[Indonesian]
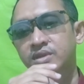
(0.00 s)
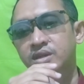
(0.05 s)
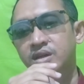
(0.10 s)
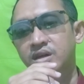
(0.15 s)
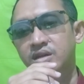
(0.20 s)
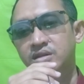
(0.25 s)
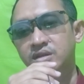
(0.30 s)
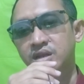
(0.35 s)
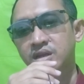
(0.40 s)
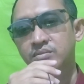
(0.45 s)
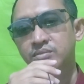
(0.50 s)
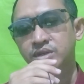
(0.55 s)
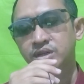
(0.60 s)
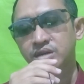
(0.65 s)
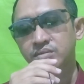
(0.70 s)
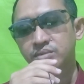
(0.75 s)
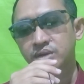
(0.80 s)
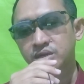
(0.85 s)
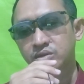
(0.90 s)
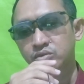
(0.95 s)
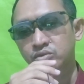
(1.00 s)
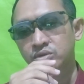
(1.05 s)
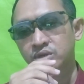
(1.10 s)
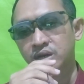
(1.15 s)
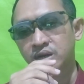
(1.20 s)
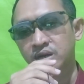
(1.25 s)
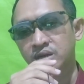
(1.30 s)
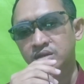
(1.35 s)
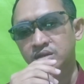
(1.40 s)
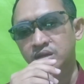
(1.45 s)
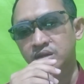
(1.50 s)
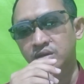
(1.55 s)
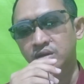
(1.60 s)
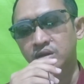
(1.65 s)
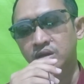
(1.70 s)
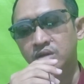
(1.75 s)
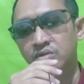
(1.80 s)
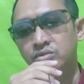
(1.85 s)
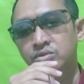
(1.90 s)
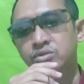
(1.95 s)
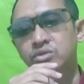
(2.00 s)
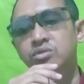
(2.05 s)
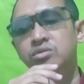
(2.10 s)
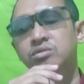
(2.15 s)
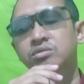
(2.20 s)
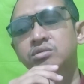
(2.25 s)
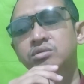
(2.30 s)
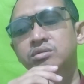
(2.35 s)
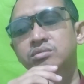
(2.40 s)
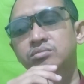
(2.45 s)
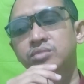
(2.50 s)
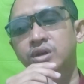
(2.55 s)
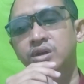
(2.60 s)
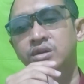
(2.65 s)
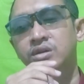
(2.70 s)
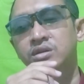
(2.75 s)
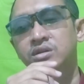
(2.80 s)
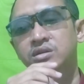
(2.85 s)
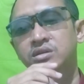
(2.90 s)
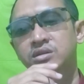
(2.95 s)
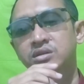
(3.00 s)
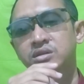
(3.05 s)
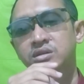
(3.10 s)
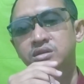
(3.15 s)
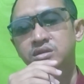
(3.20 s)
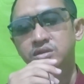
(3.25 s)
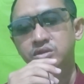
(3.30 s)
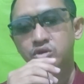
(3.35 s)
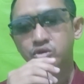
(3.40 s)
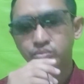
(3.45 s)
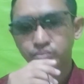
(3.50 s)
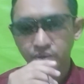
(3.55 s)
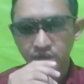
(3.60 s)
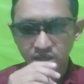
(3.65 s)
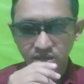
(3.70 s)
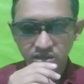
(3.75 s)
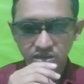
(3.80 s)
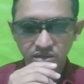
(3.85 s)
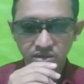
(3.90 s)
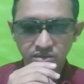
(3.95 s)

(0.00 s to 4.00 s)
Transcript: adalah mendapat undangan dari Allah untuk bertobat,